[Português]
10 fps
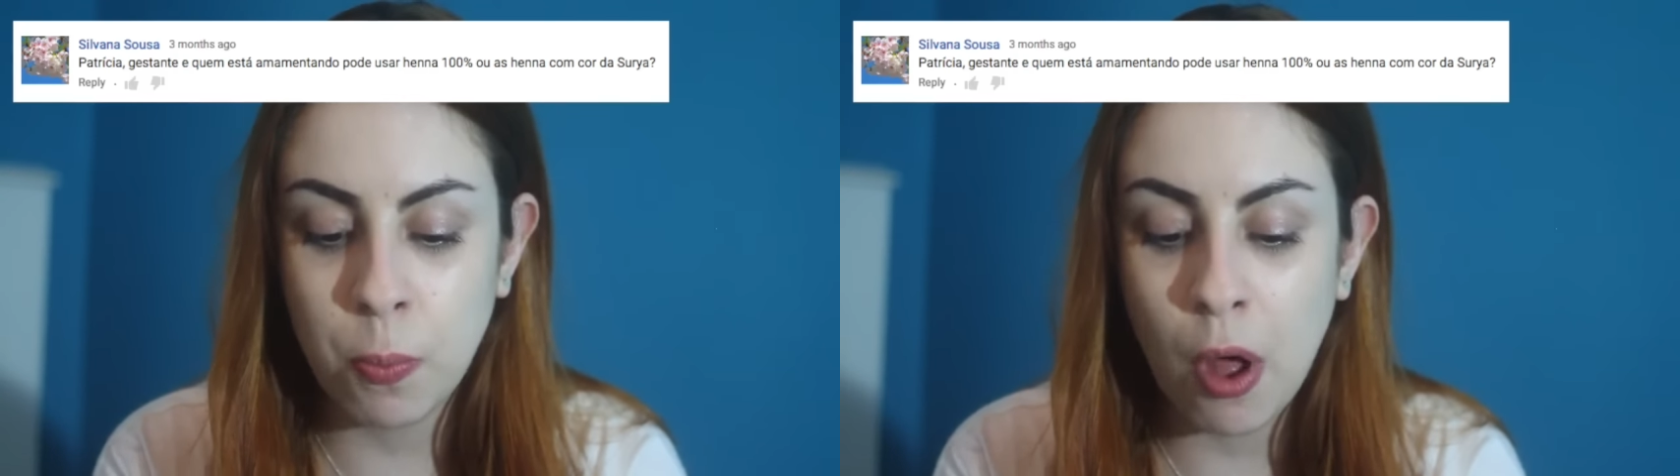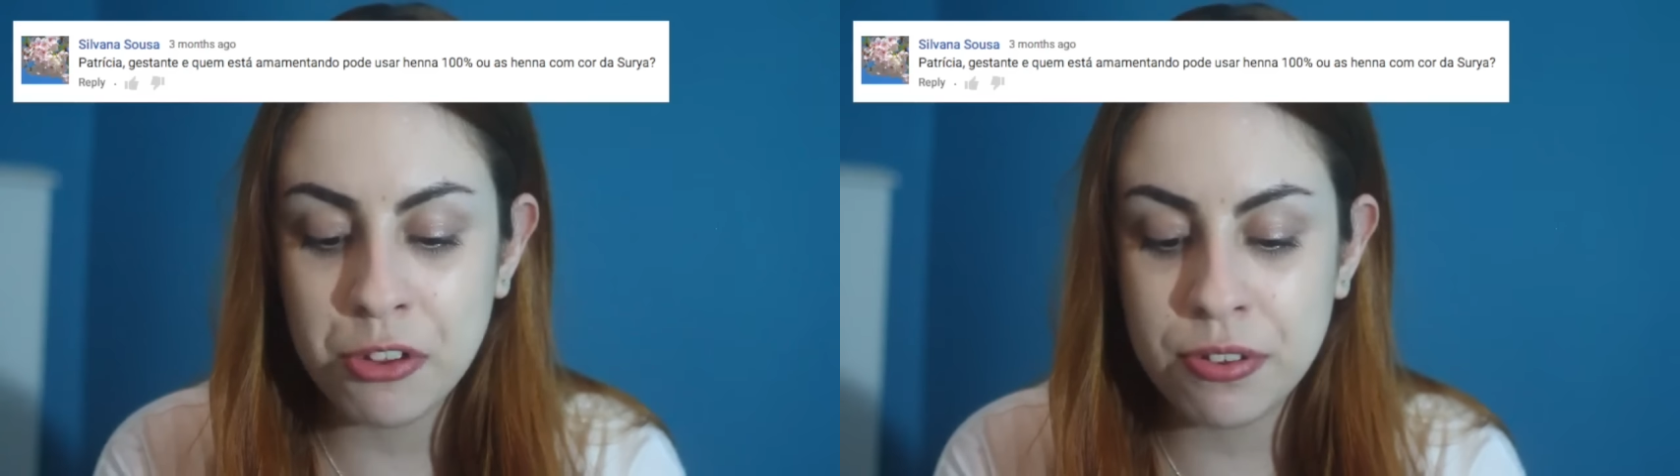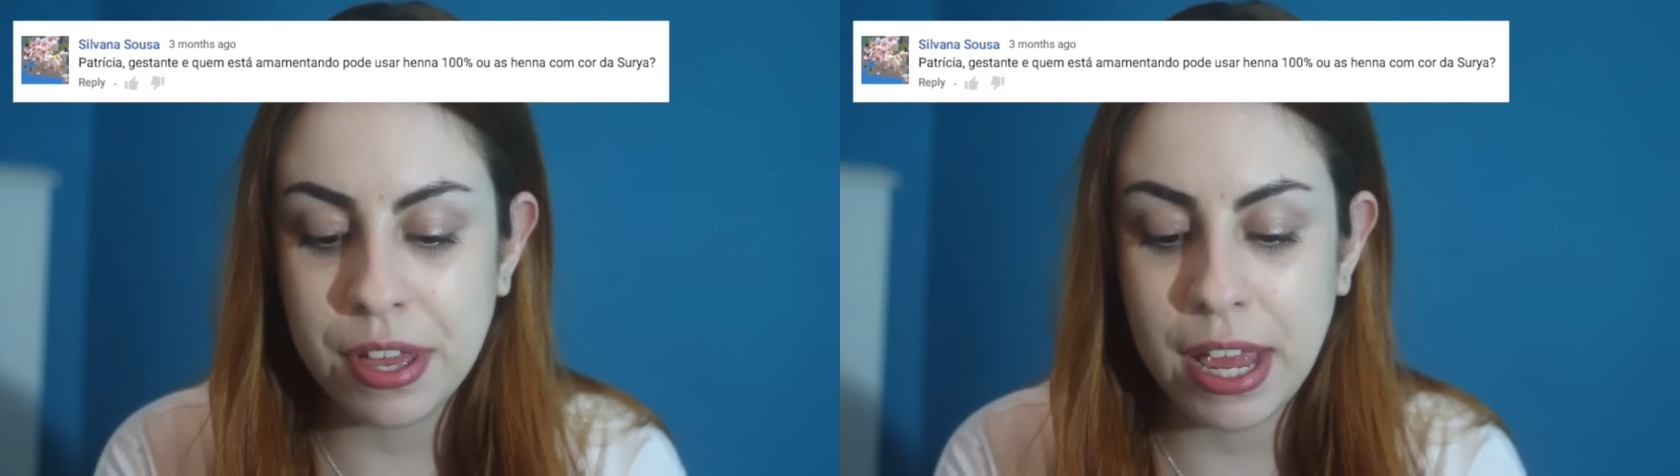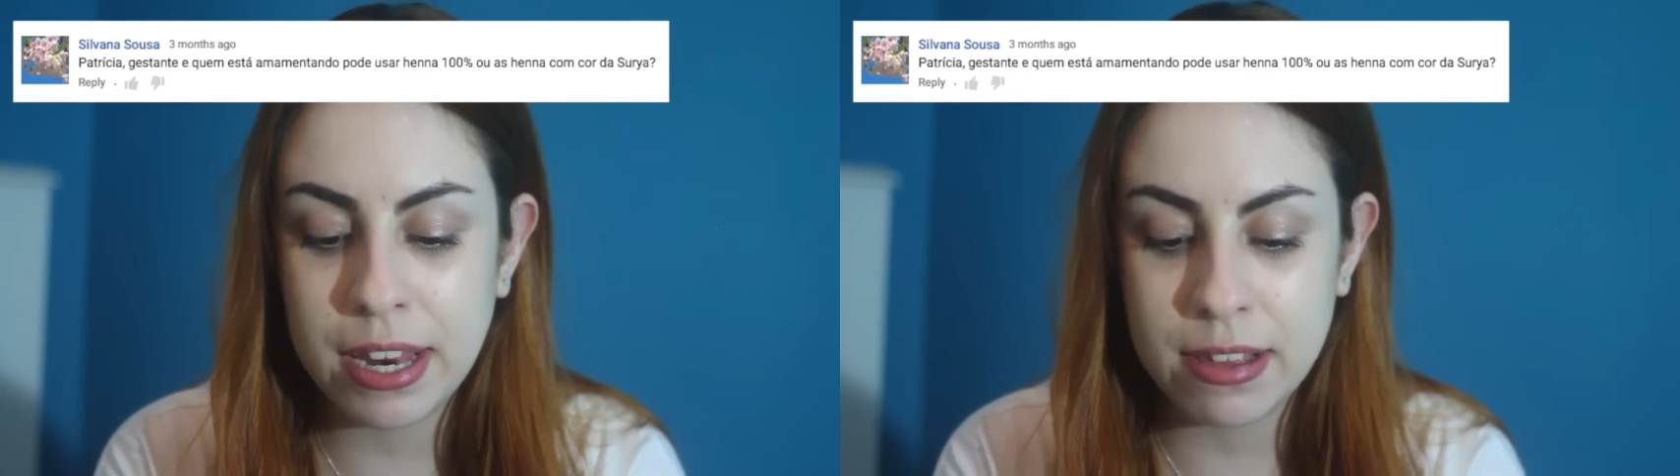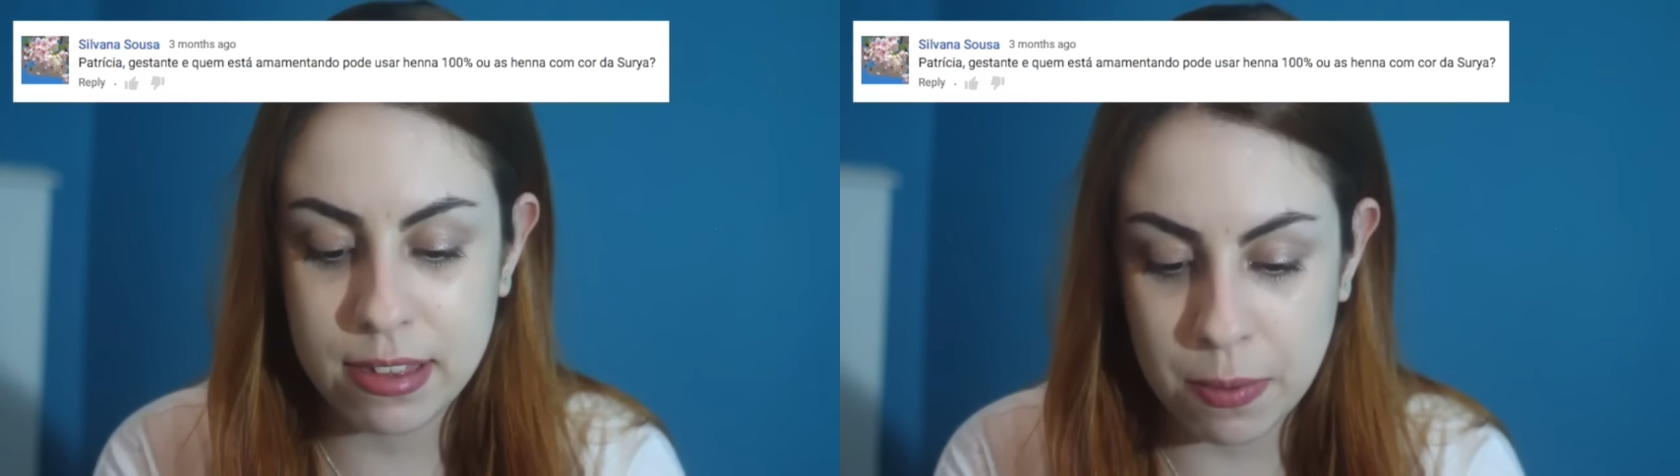pode usar
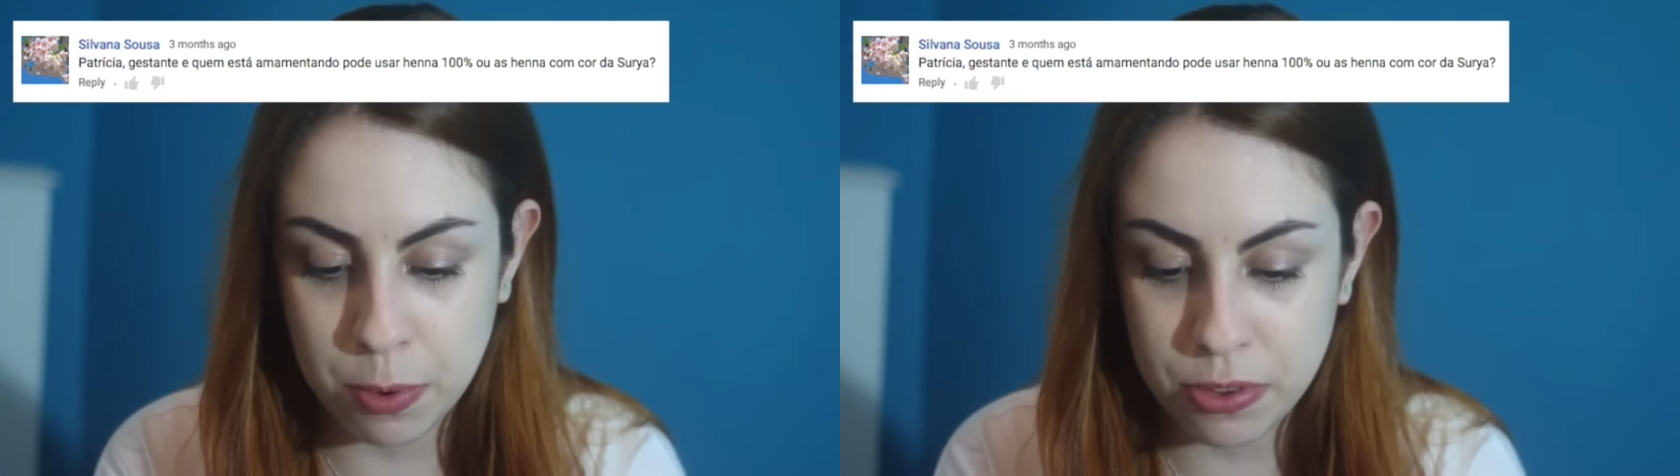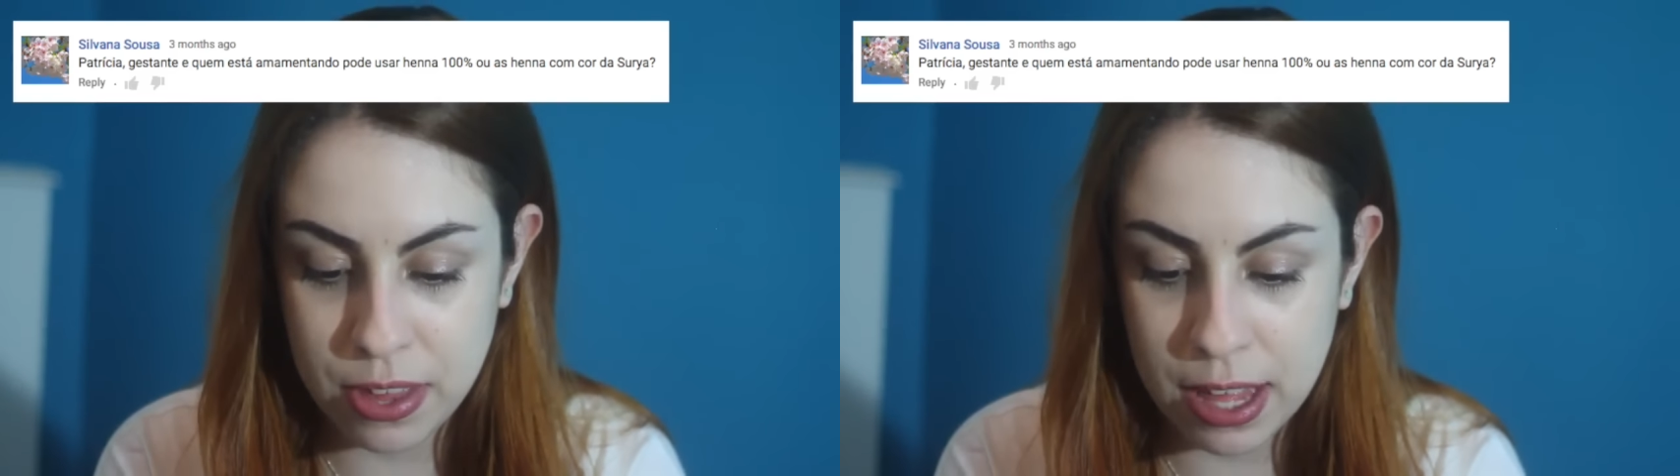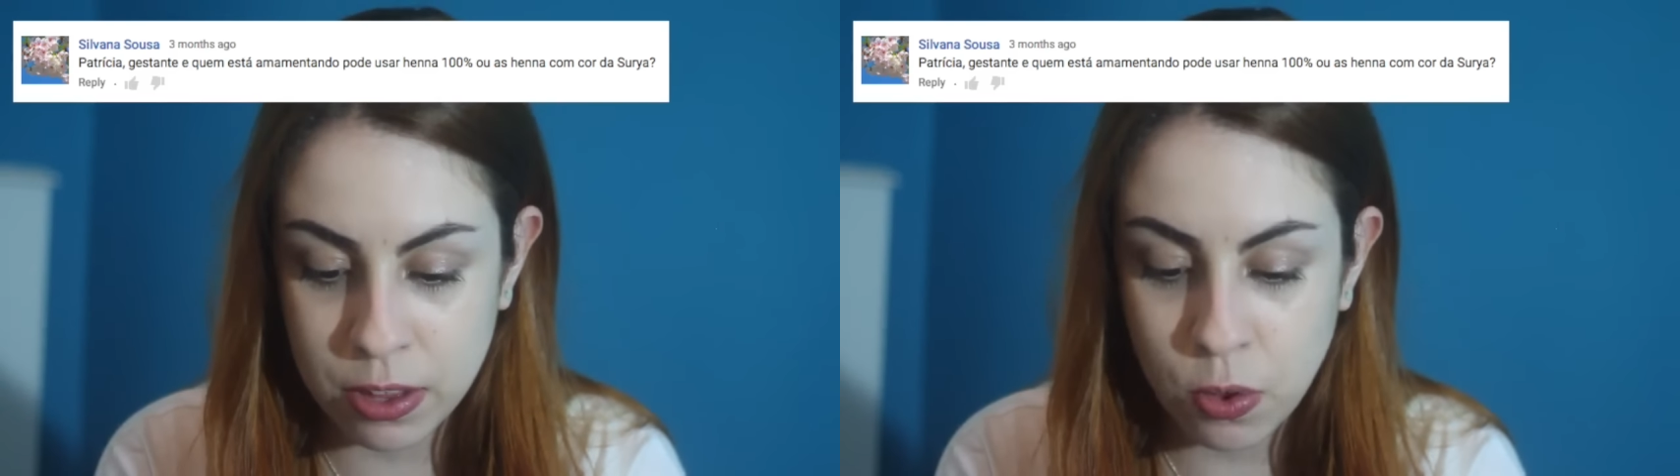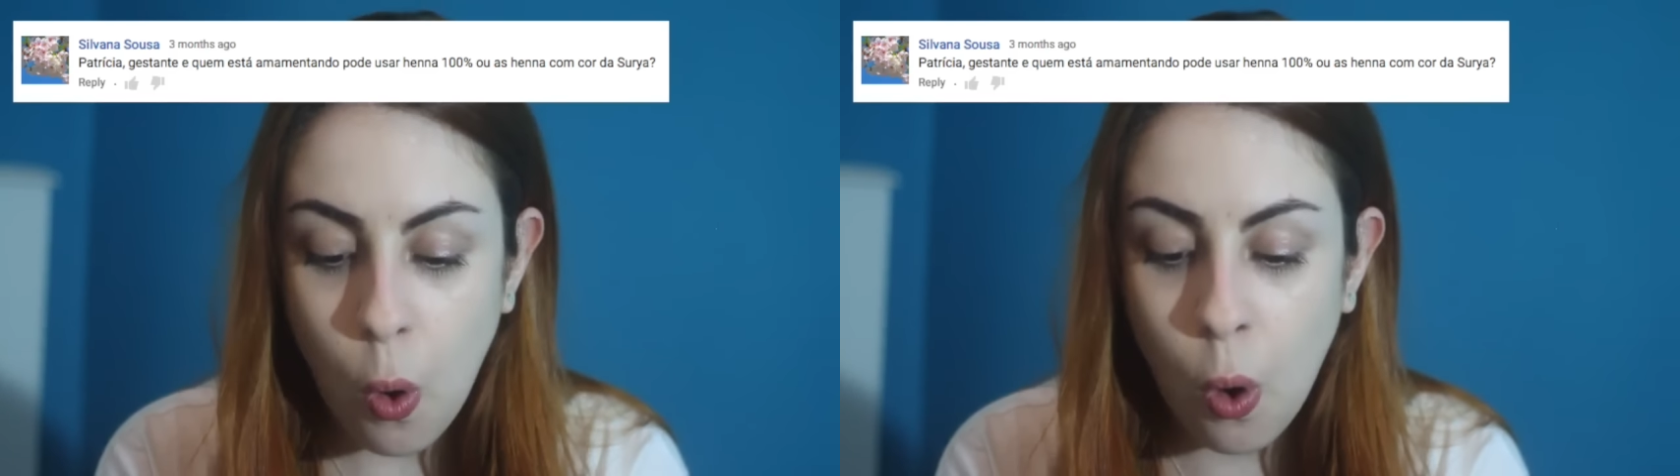renas 100%